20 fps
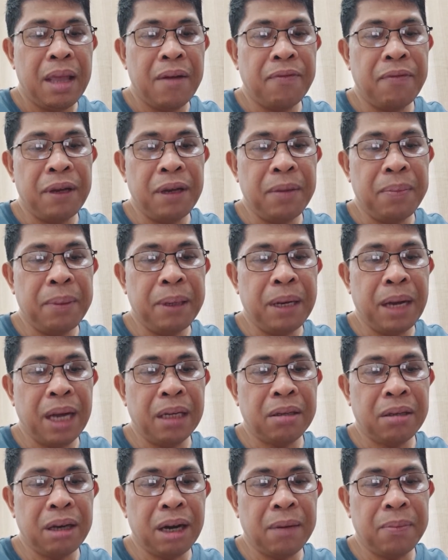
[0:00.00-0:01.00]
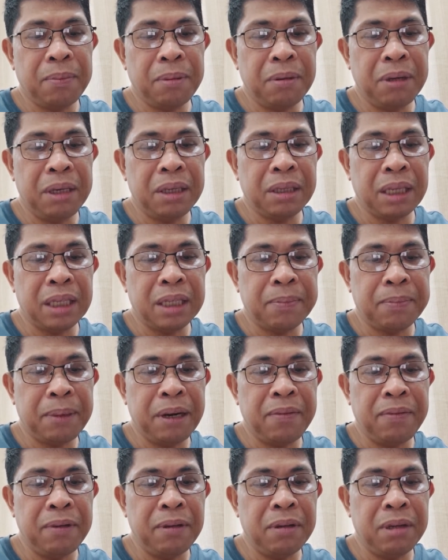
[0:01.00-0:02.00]
The Philippine National Police has
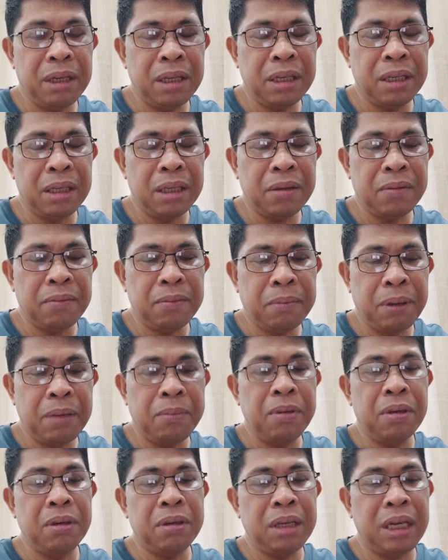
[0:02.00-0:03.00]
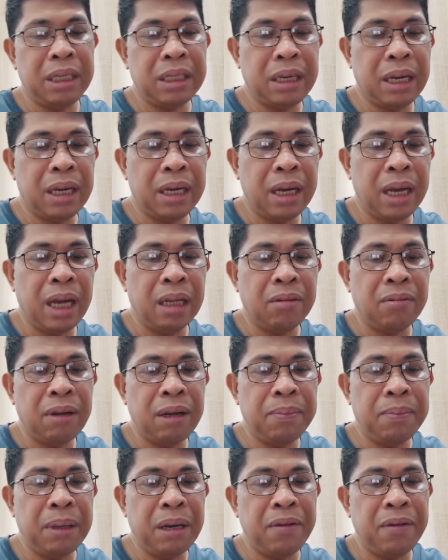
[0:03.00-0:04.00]
previous, previously said it
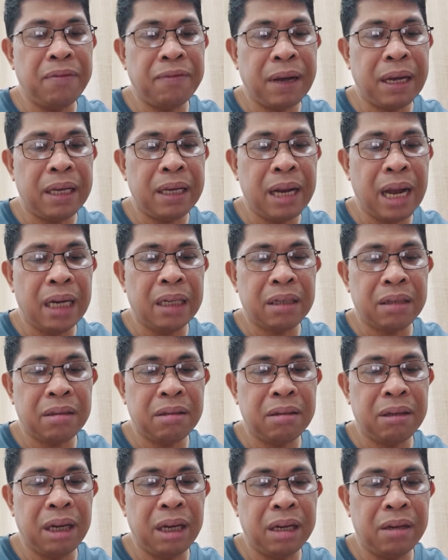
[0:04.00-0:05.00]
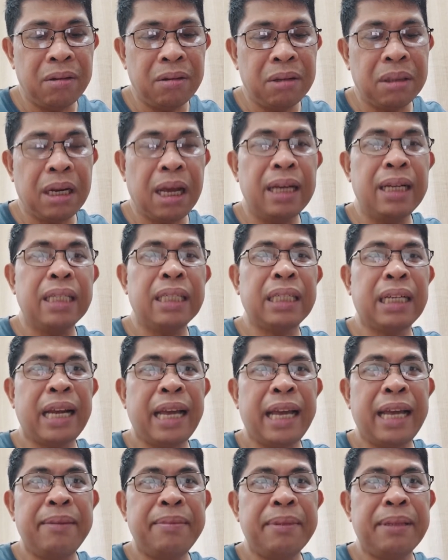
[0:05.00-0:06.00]
will verify Lacson in Gonzales
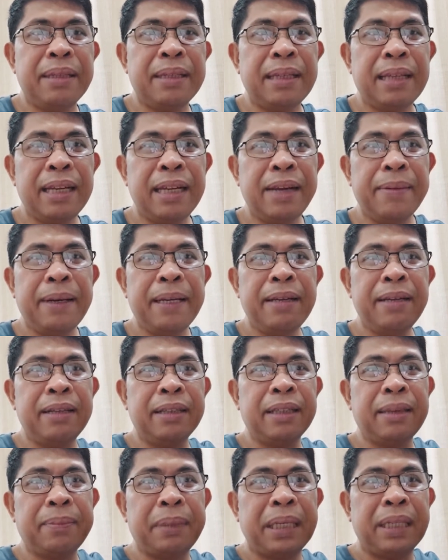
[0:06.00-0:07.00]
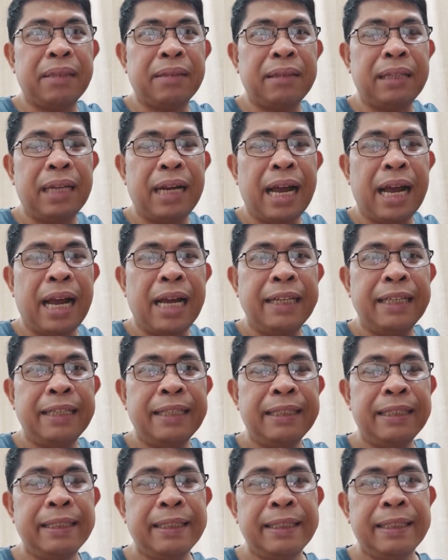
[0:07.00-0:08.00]
claims. Di ba yung sa presko nila?
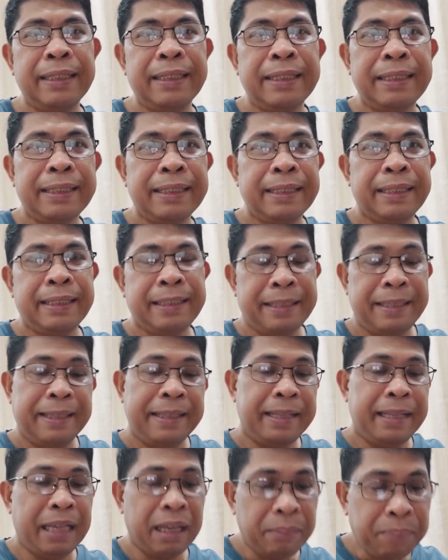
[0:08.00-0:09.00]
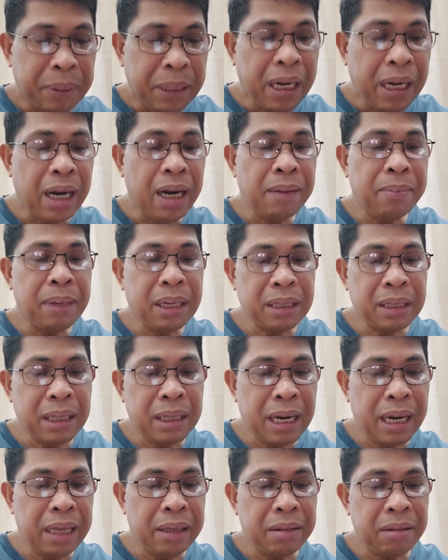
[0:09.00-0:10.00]
Eh, pinalabas
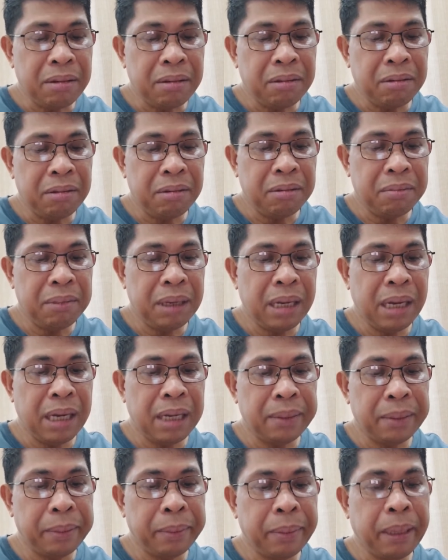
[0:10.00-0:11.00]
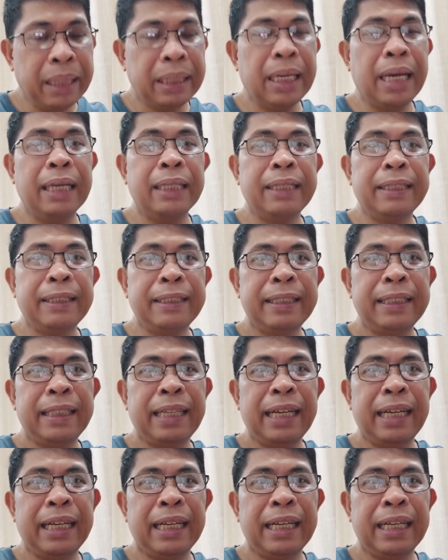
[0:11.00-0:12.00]
nila ito, mga kababayan,
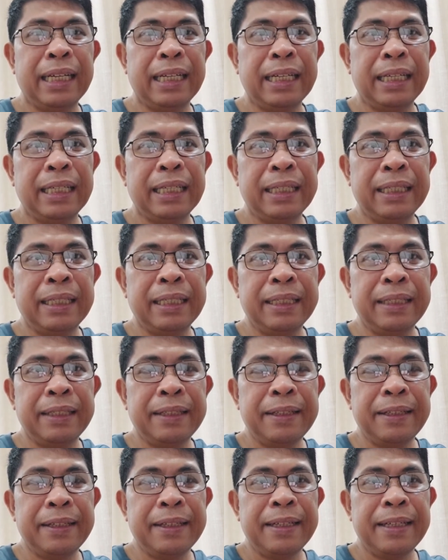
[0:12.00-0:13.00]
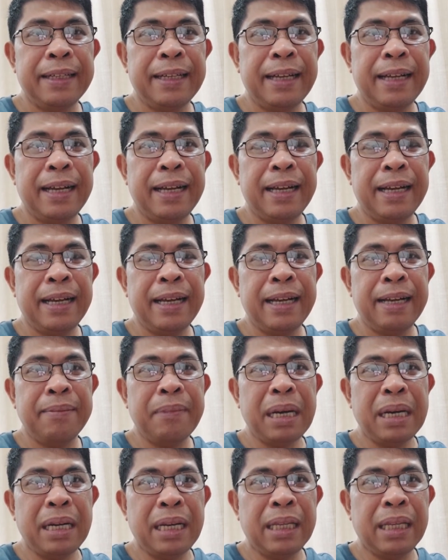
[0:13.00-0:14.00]
na uh,
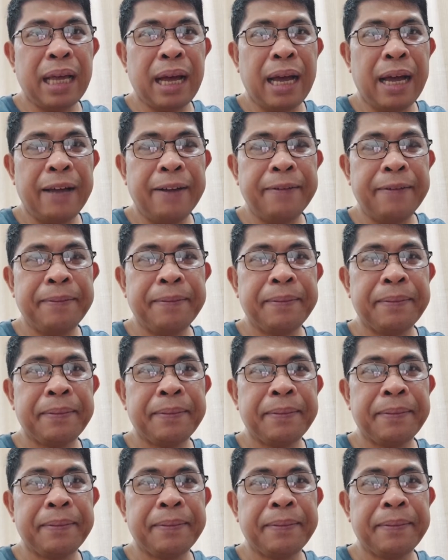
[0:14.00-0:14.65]
balita